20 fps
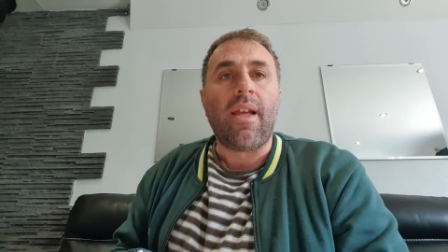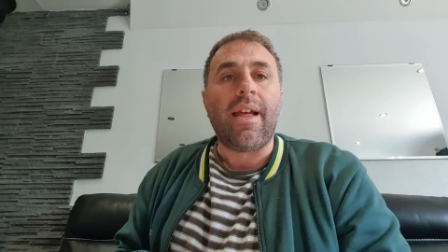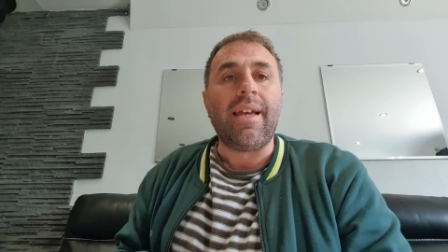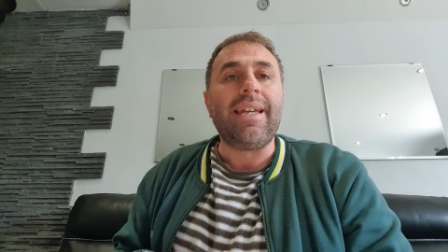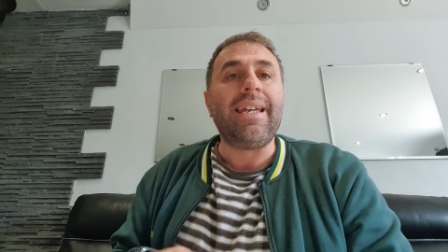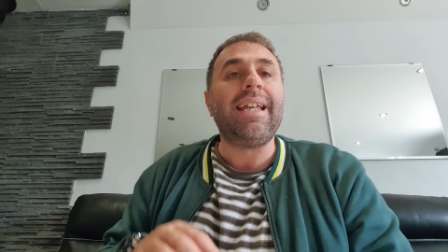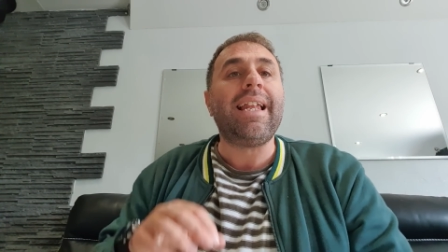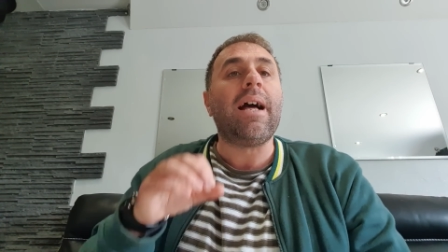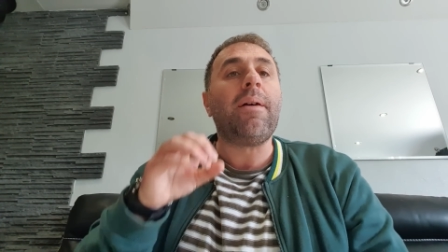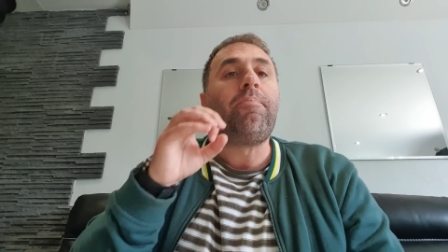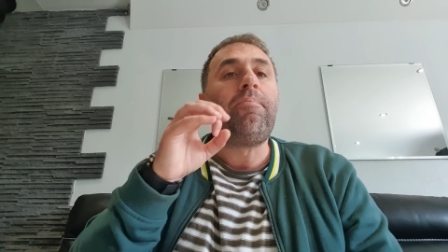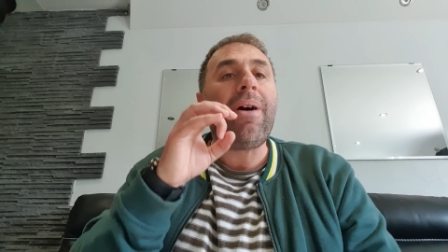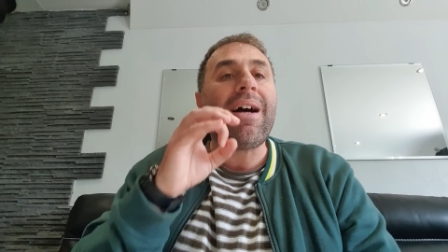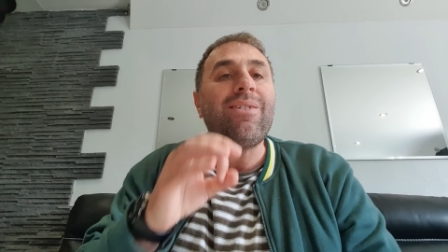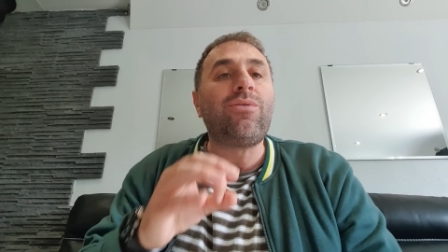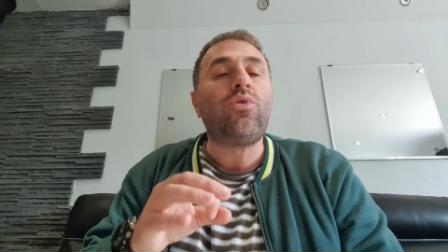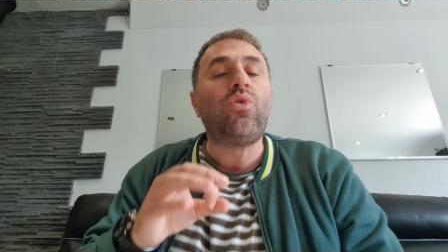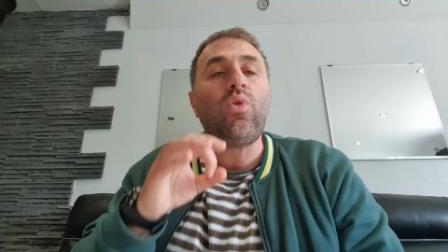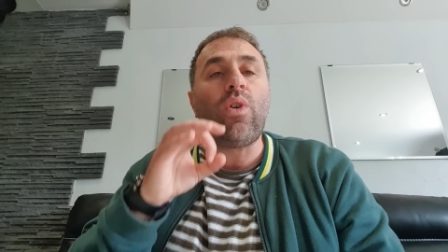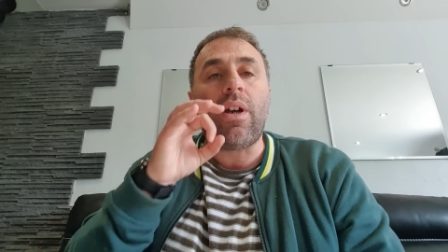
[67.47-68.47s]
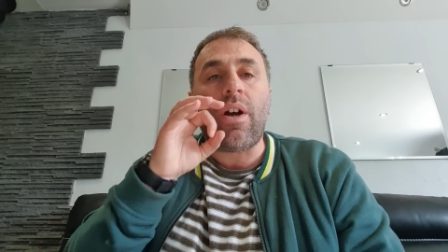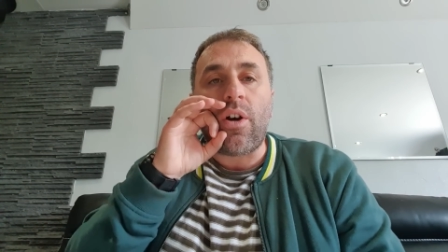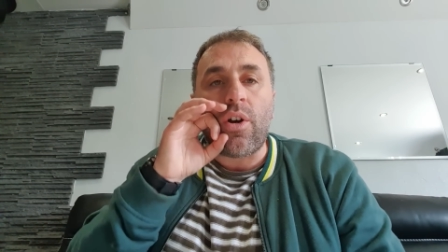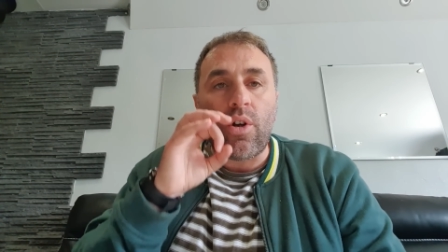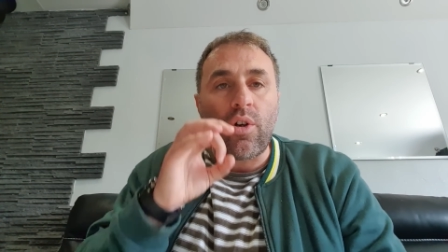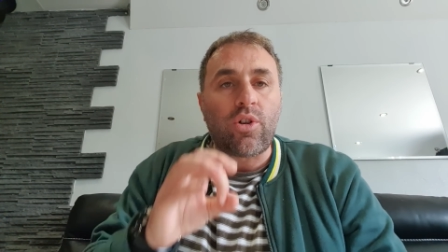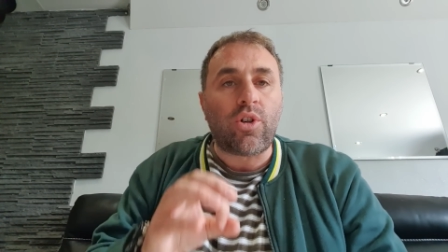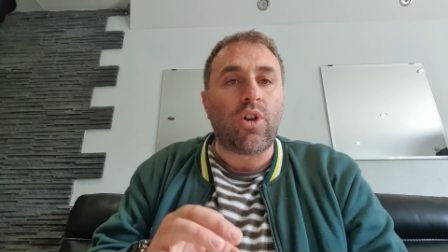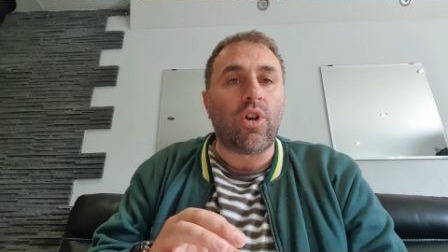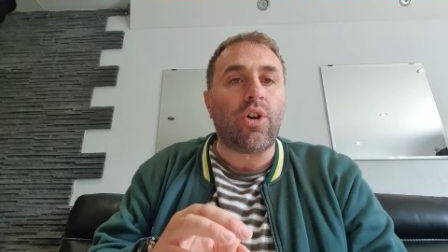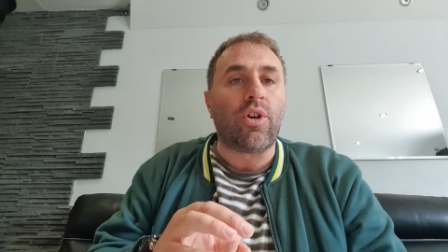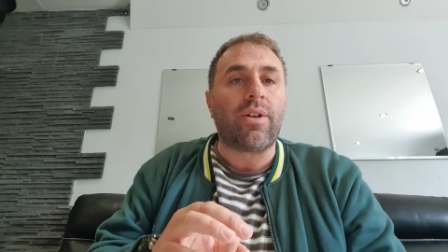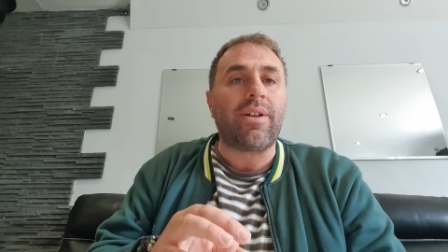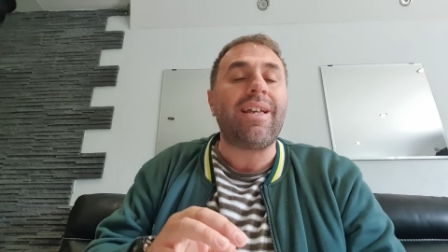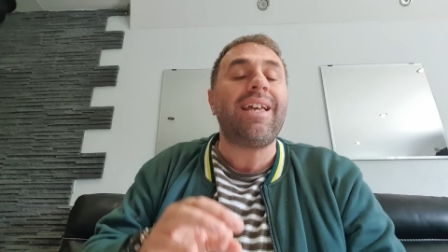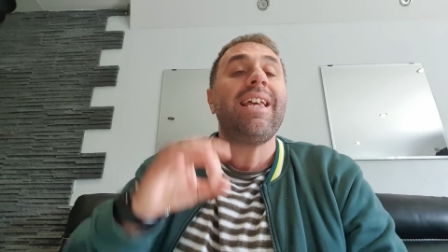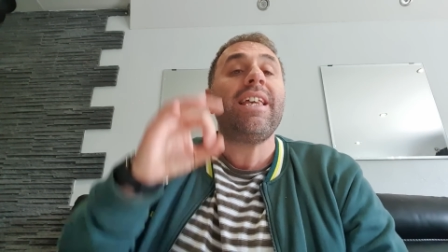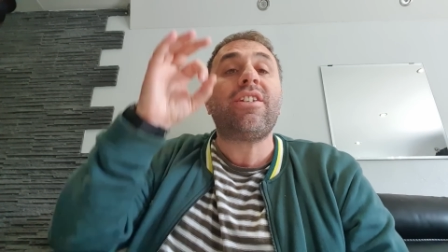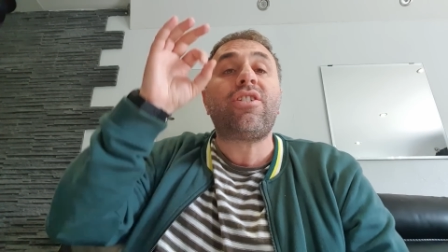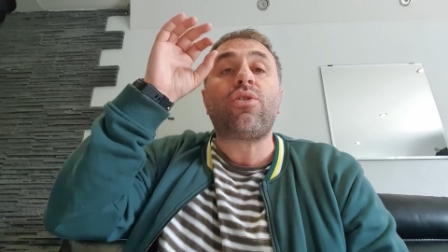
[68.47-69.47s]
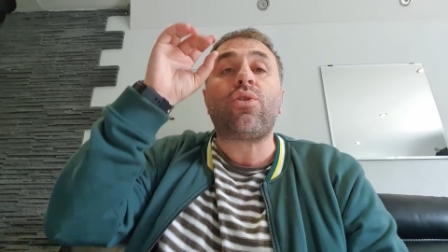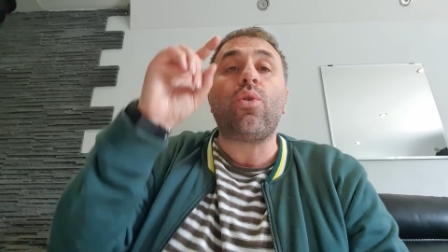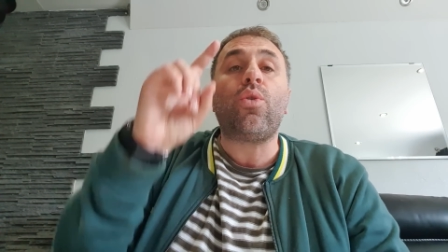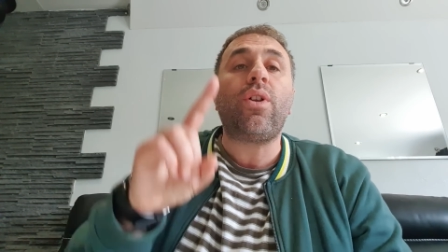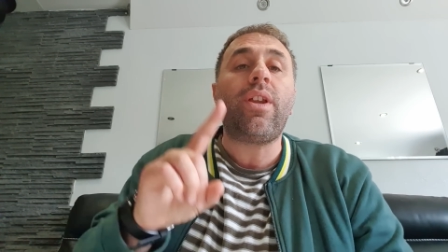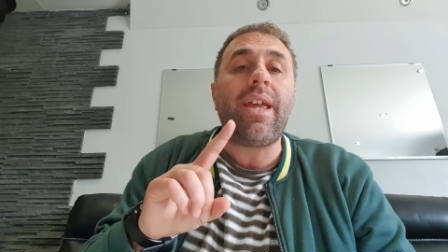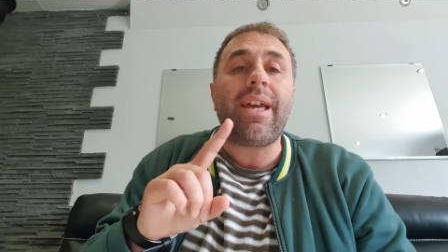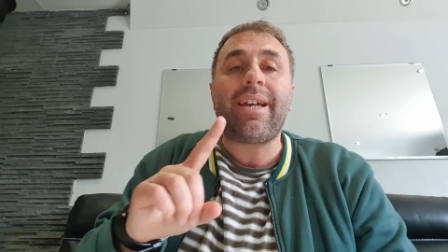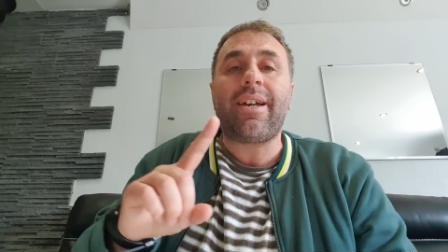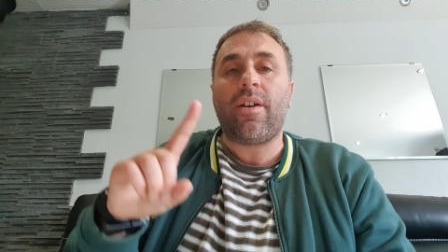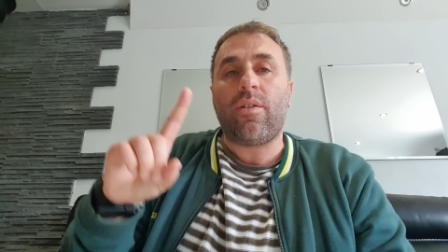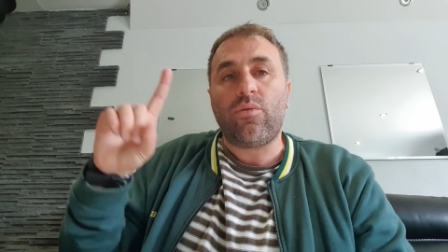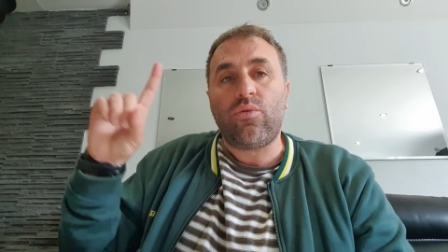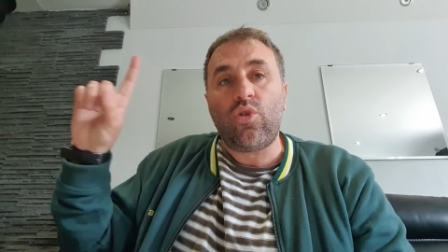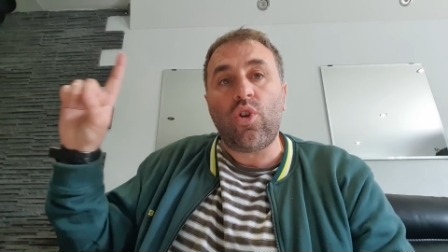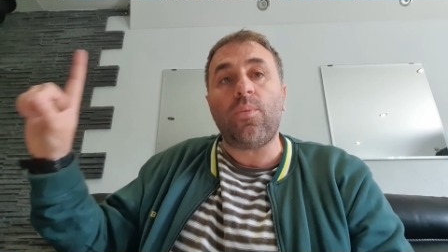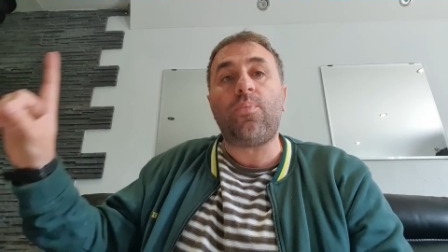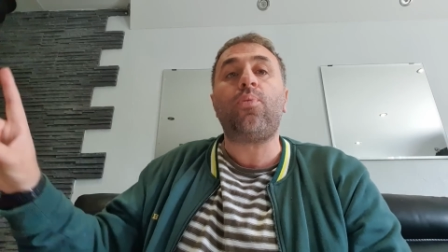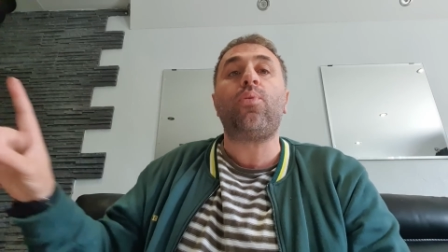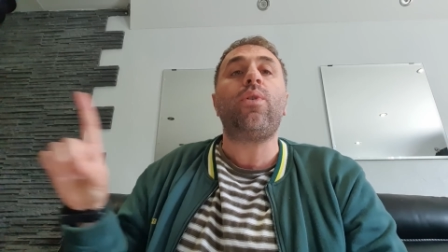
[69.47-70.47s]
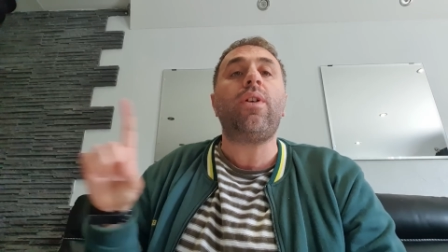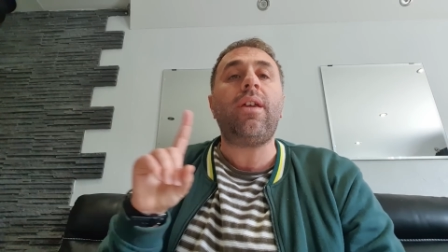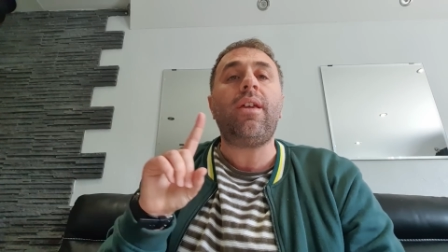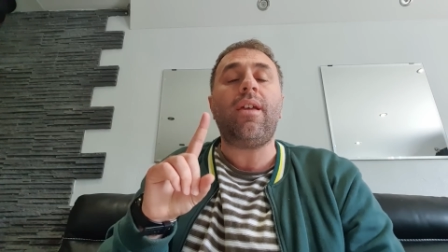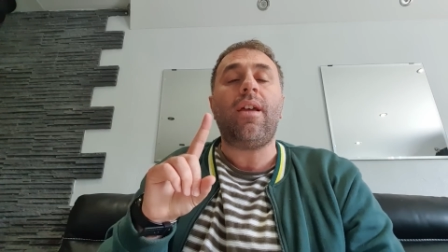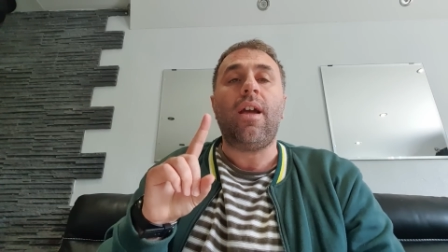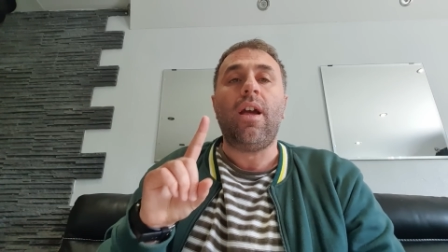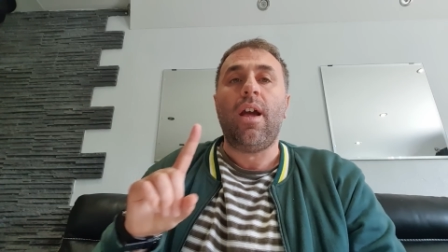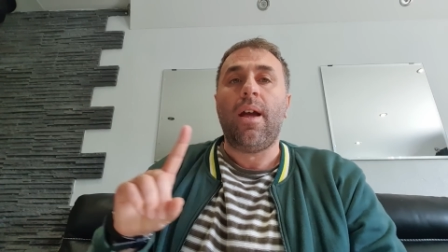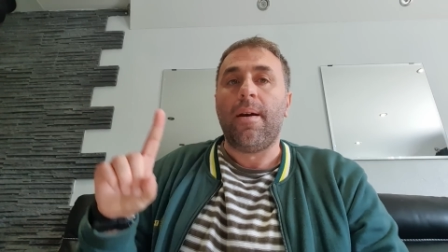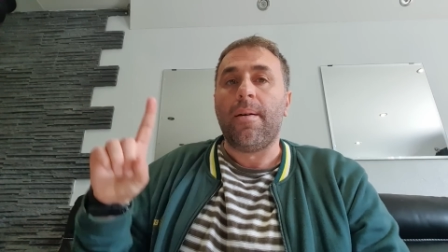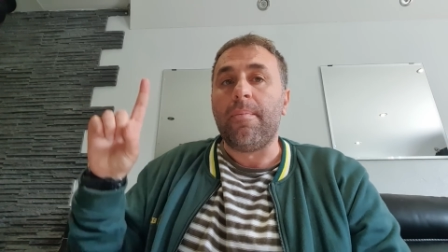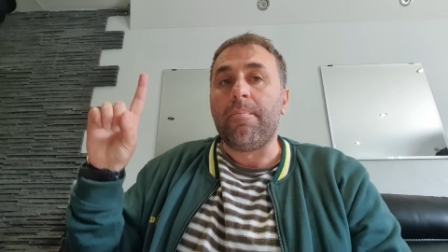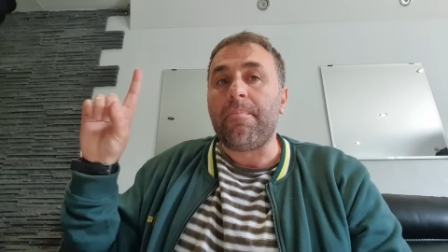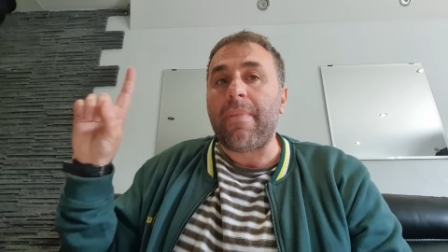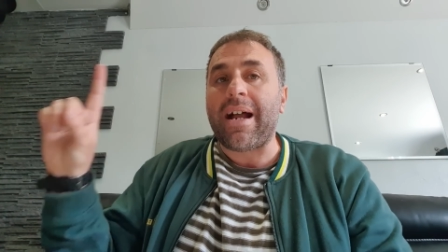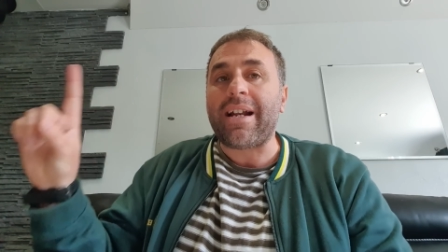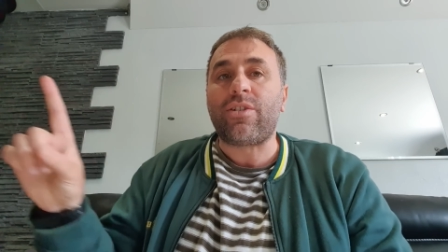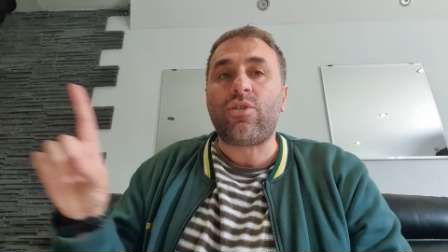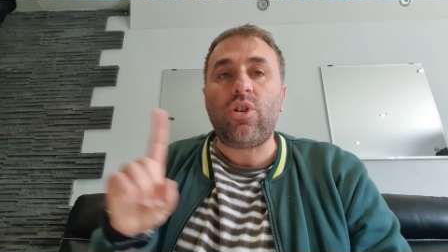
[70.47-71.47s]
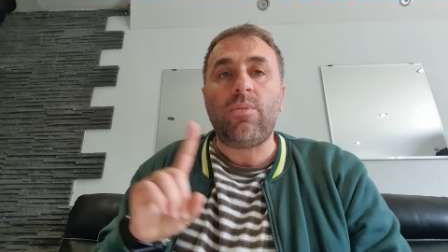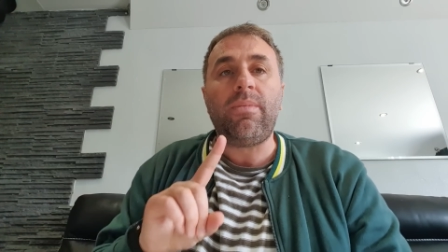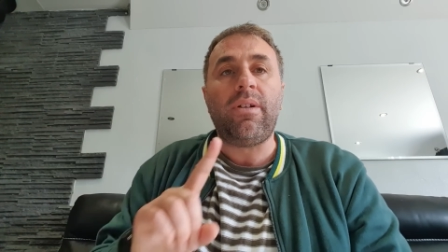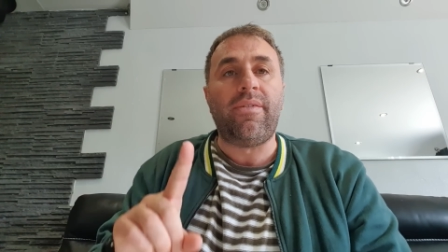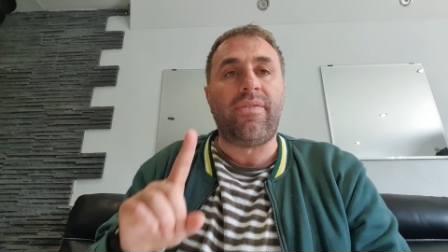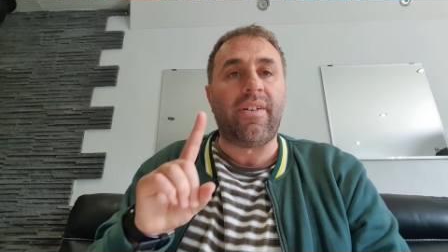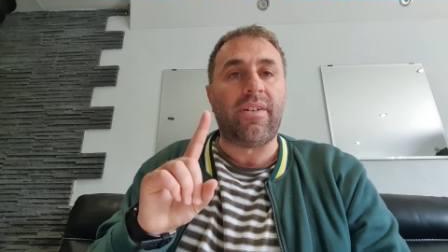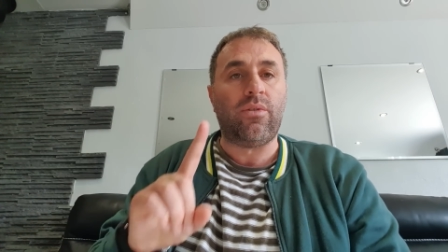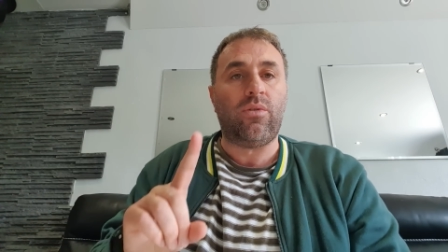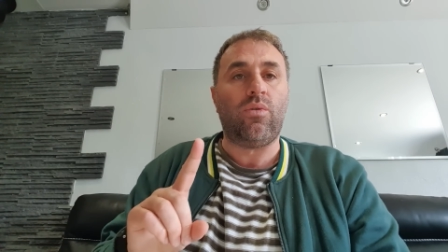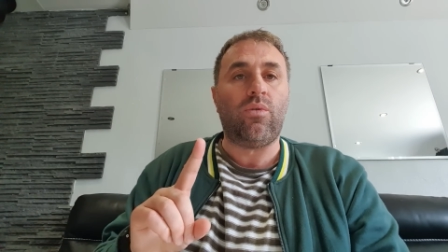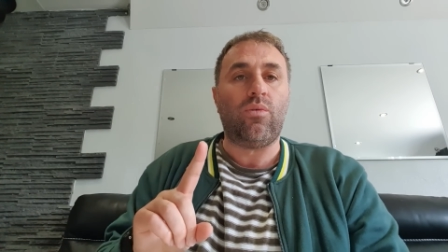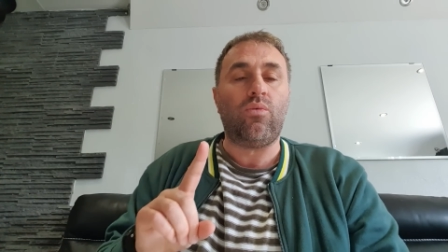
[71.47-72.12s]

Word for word: il a battu un record historique depuis mars 2022.